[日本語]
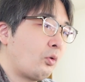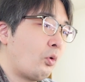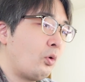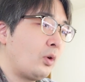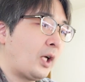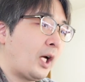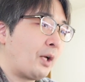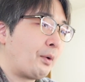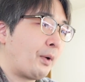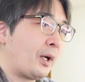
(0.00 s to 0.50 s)
今
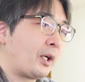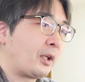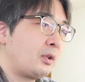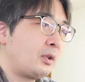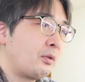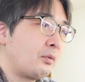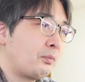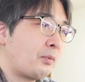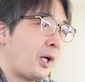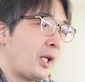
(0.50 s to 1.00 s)
回は
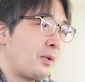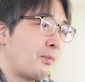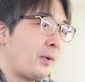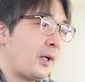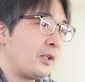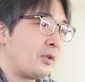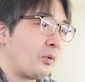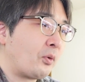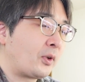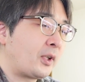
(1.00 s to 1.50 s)

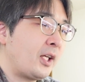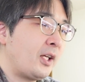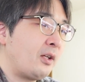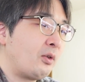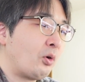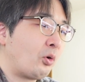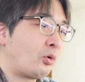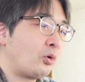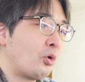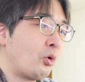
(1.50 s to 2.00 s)
FiFine の
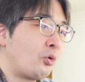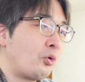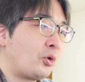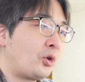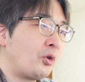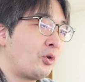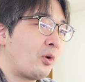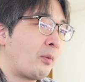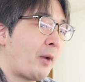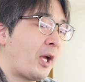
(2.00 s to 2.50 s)

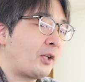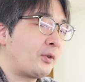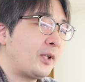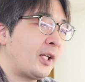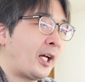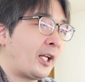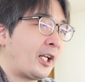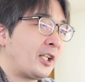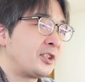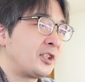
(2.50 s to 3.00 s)
K669 のマイクで
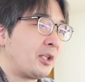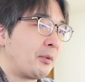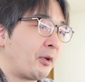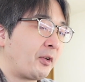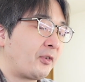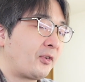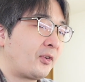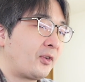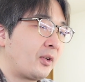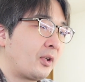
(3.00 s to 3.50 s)
話していま
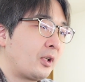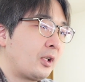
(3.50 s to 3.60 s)
す。